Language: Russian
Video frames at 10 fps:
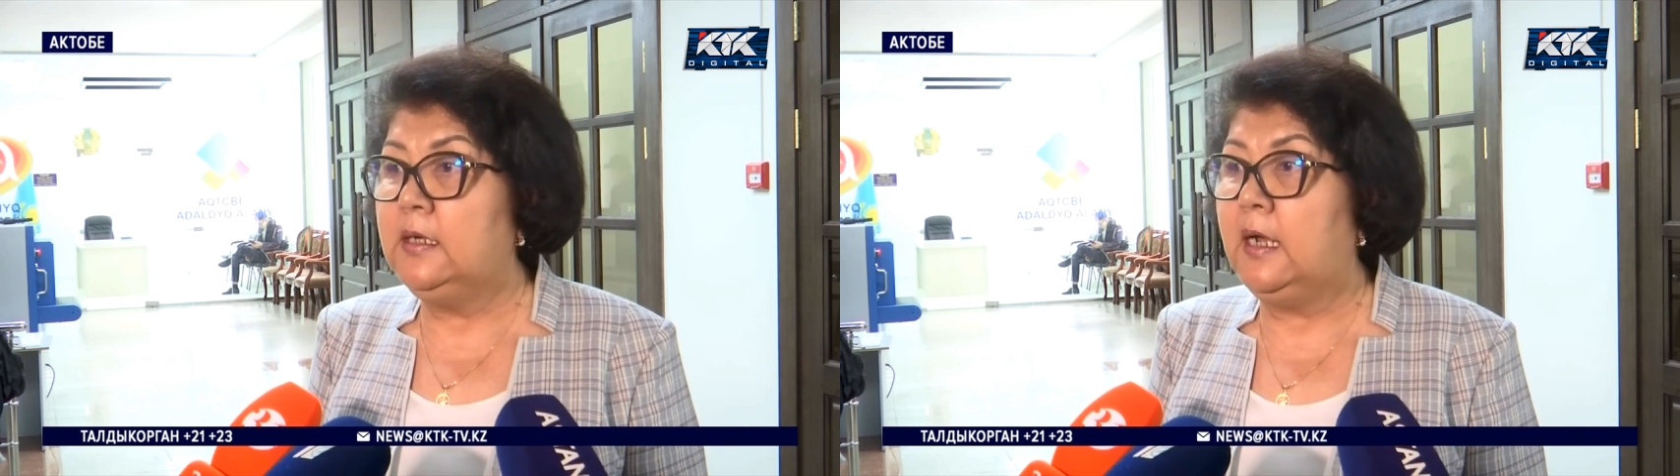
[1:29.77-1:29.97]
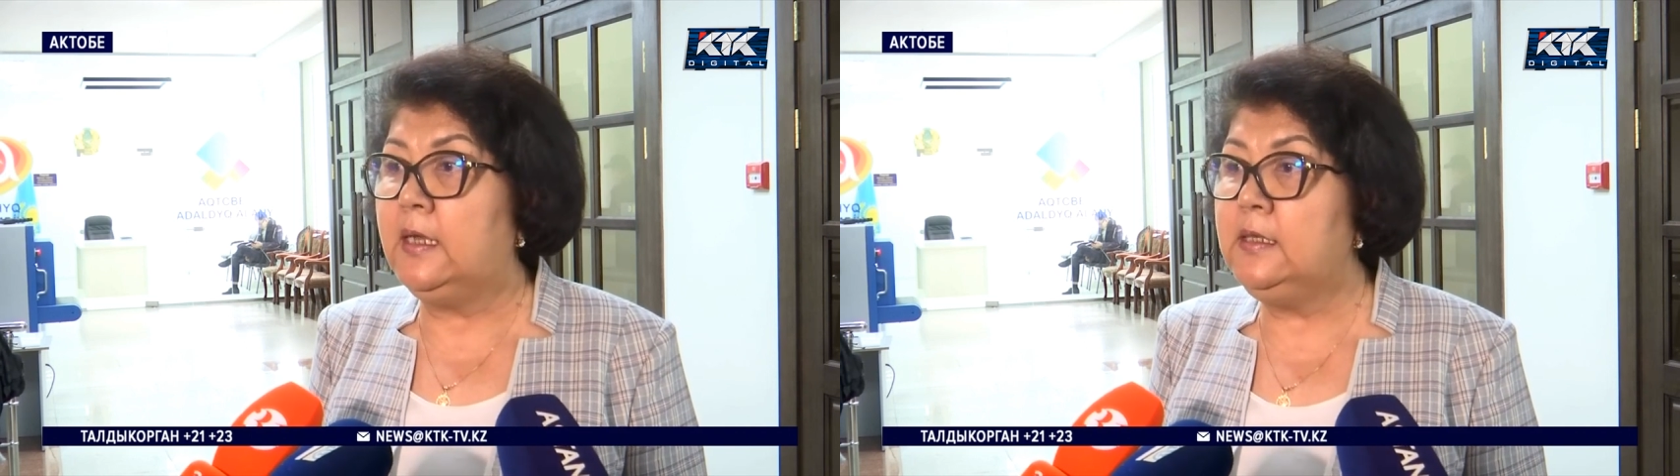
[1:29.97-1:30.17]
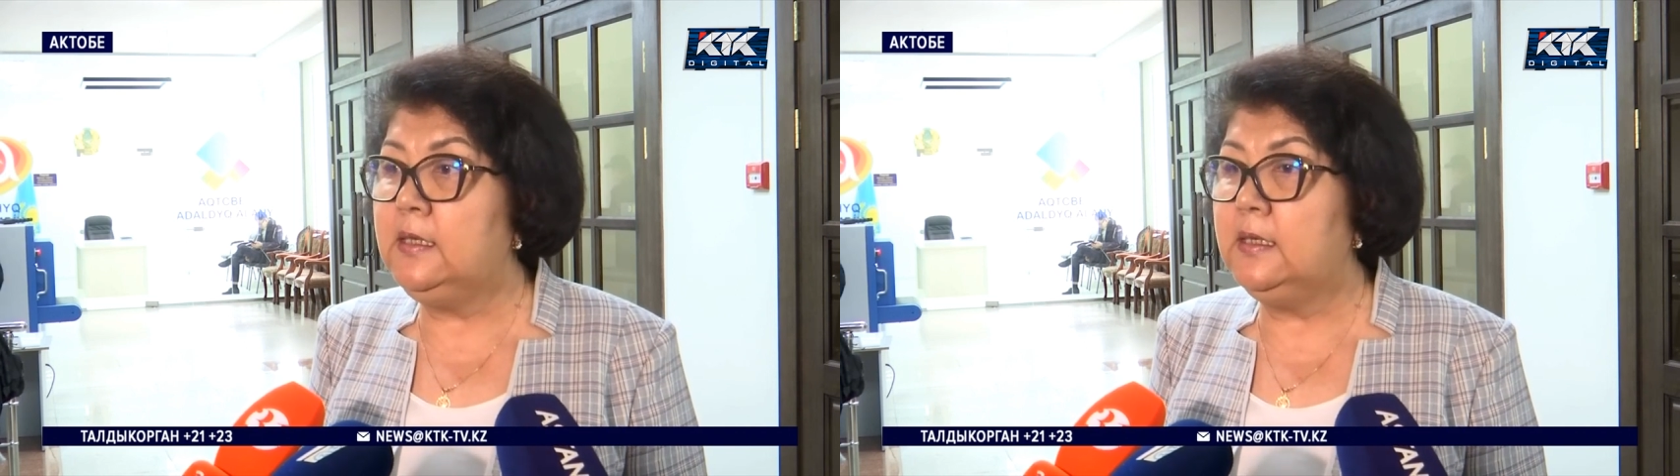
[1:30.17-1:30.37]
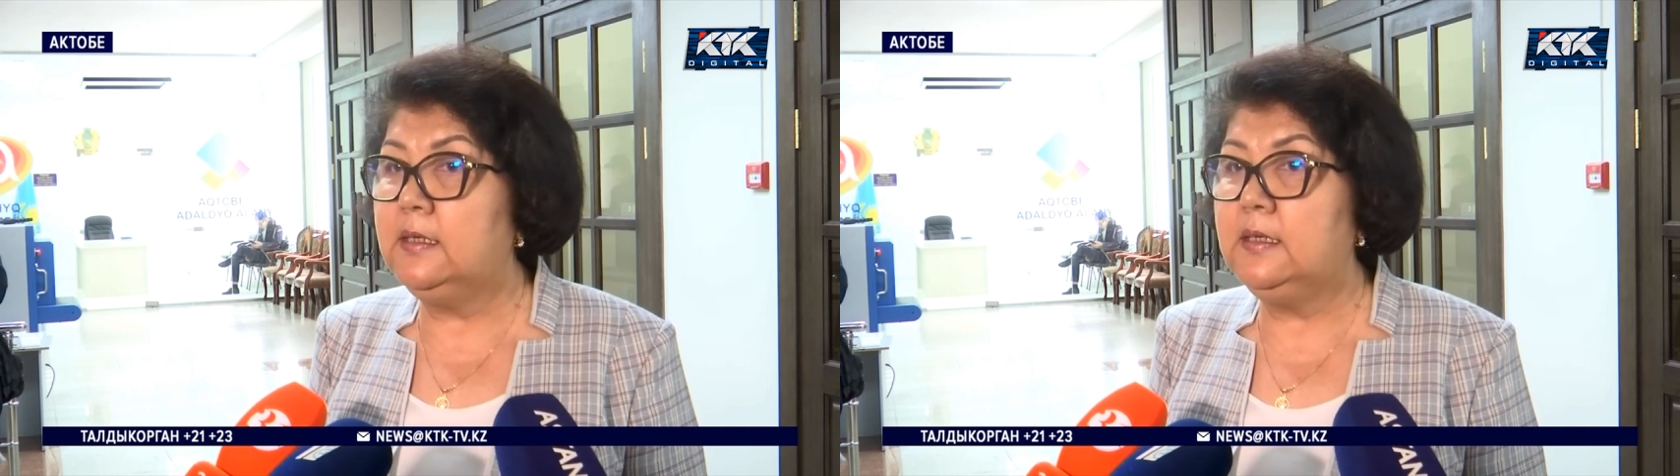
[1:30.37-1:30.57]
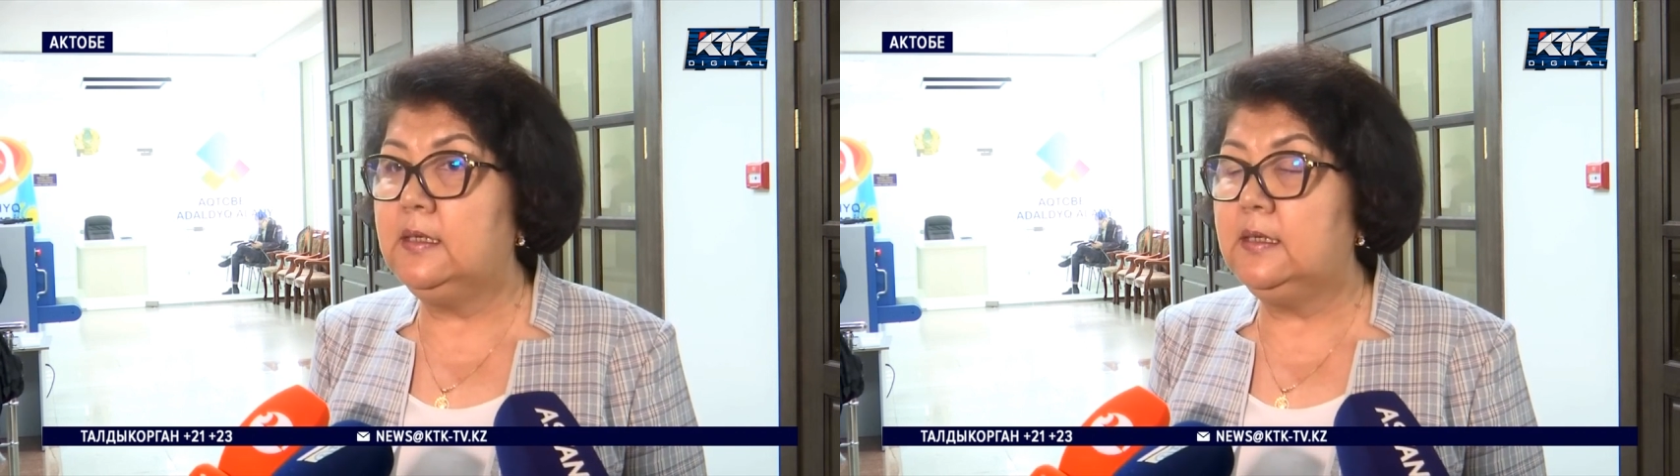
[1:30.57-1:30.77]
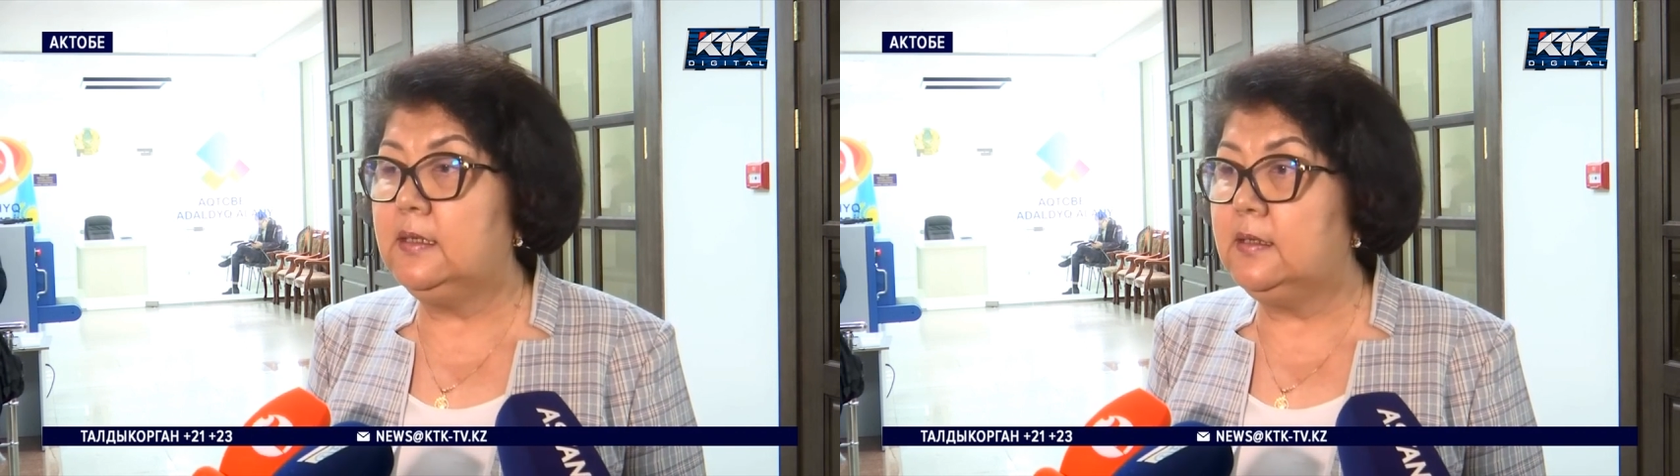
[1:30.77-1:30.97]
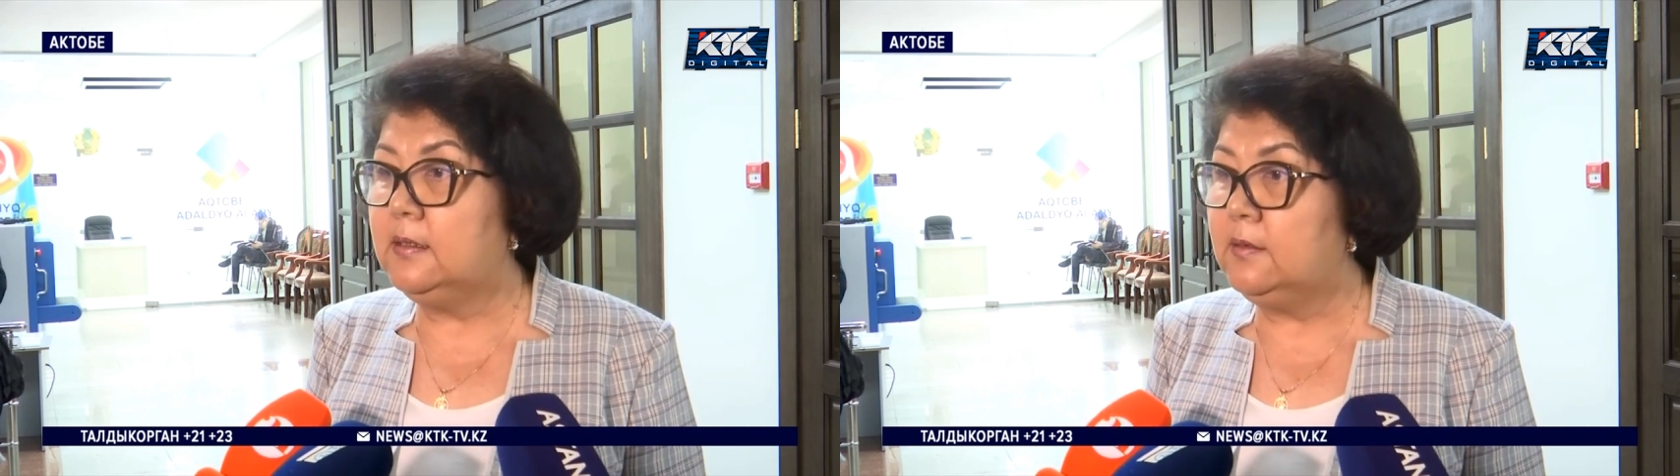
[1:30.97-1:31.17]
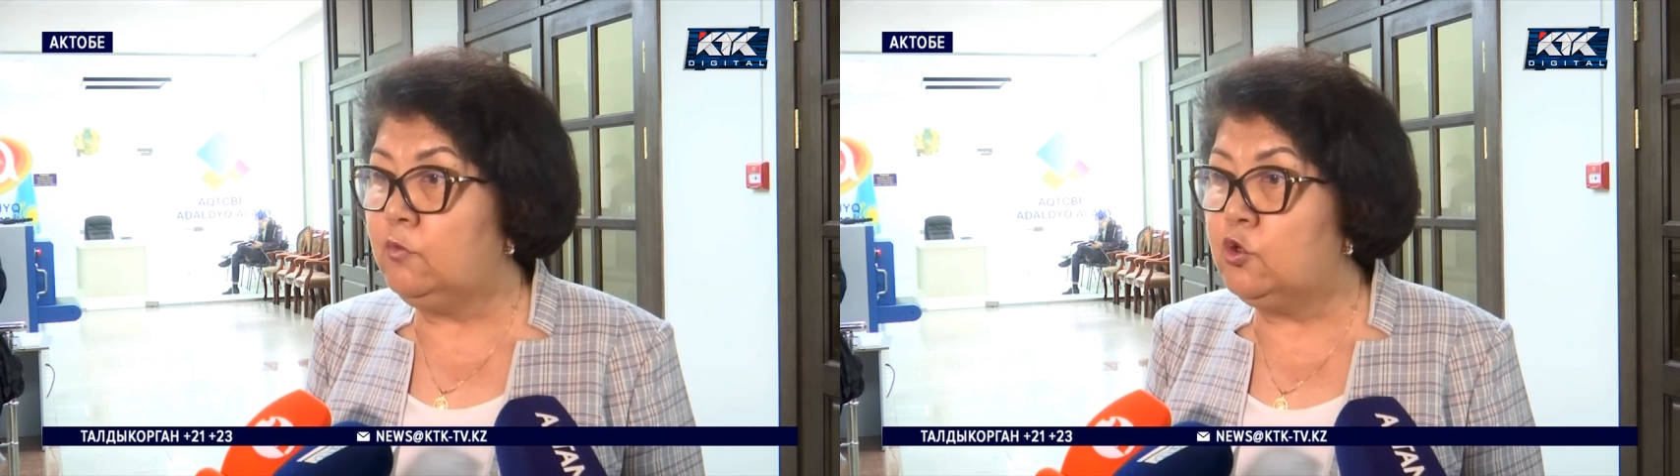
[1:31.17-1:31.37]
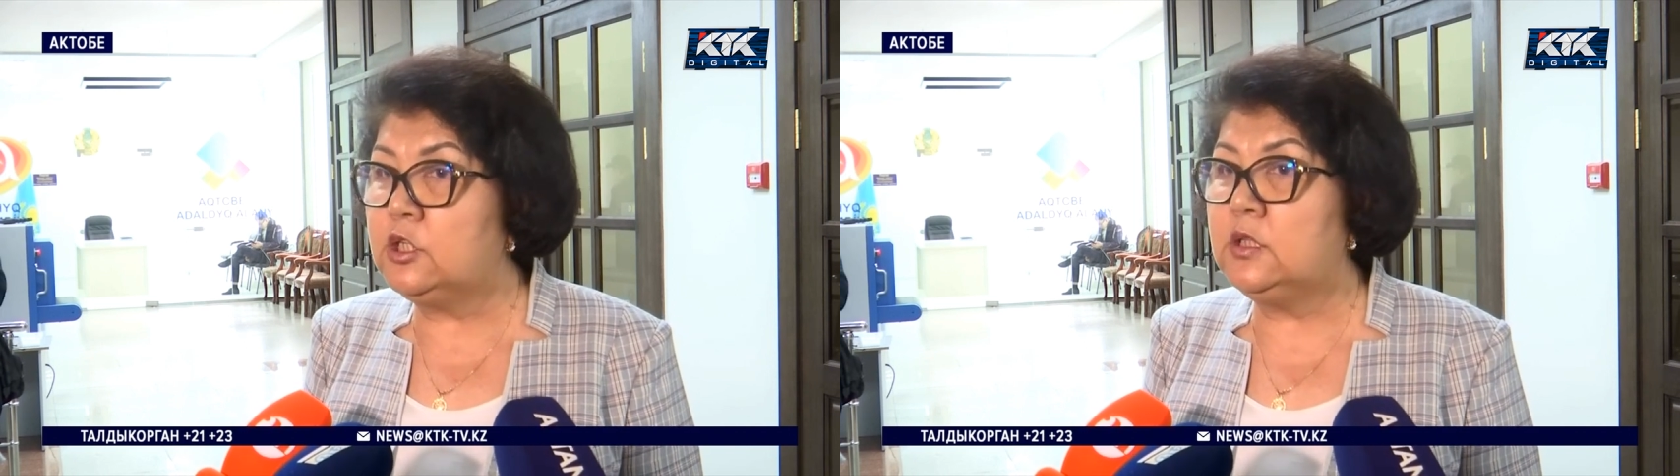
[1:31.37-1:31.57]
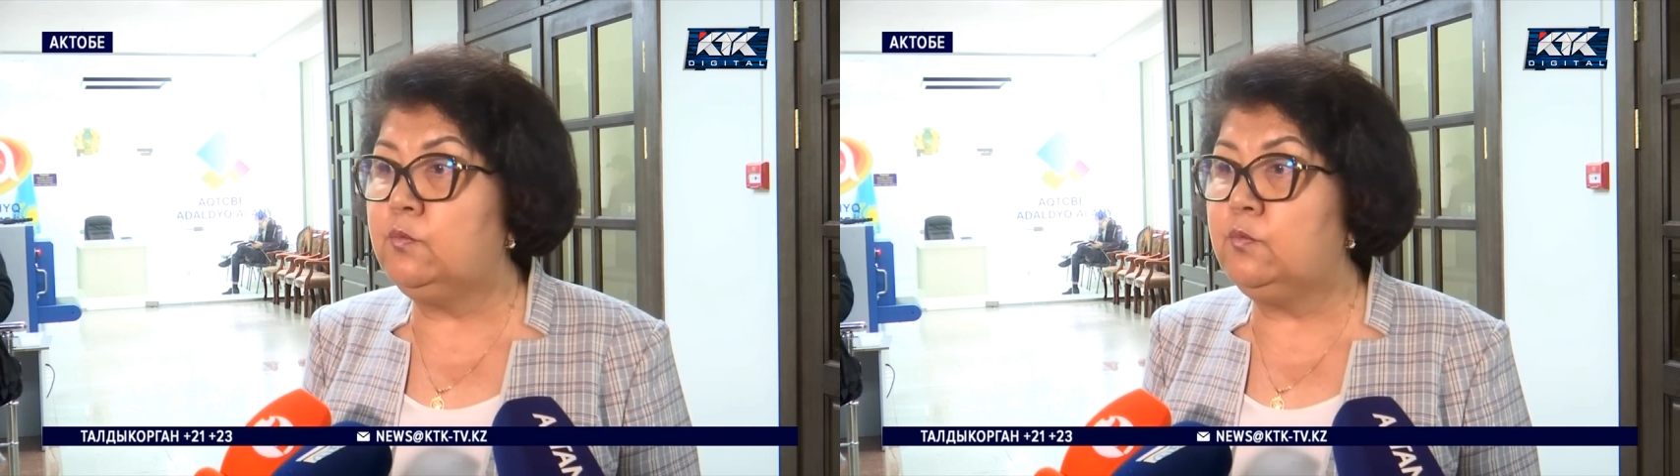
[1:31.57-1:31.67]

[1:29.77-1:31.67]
они может